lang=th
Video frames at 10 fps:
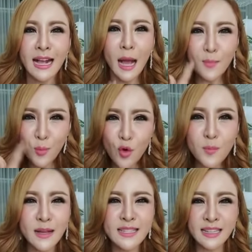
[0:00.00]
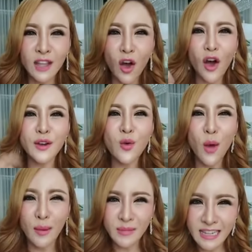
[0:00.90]
คำพูดมันสะท้อนค
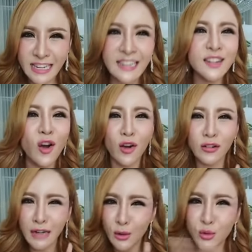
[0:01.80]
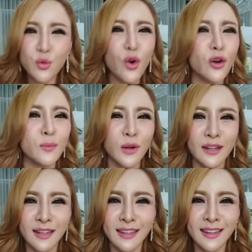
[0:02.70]
วามคิดของเราทุกคนหมด
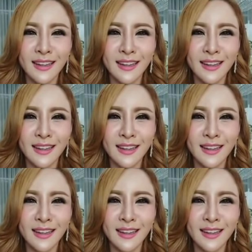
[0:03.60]
เลย